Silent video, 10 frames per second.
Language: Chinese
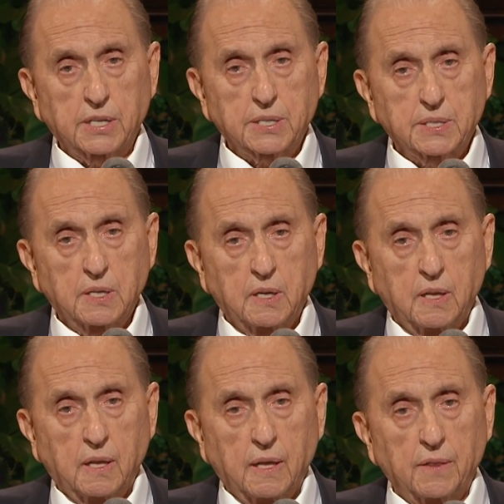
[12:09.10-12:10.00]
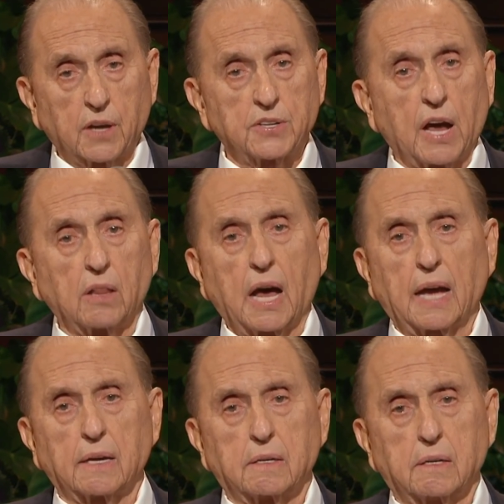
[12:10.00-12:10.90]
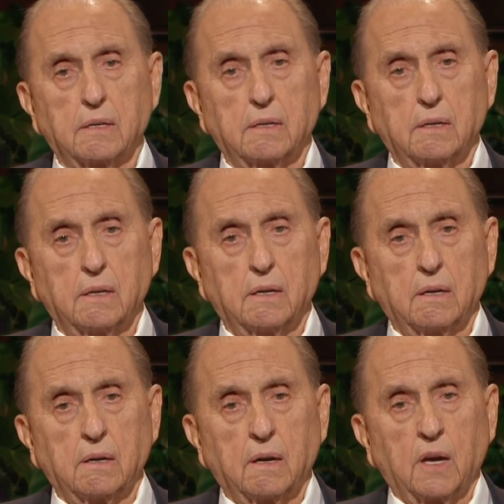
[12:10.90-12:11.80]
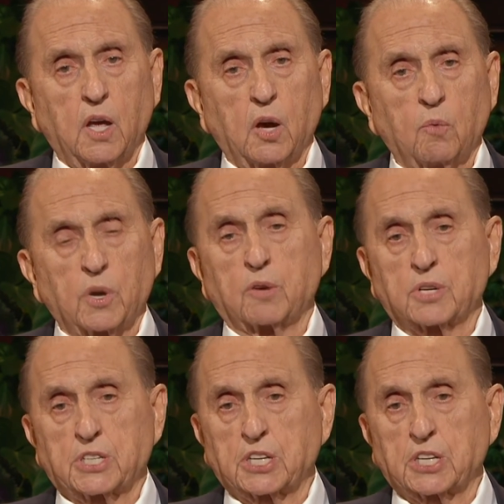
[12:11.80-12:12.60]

过去的黑暗，现在成为光明；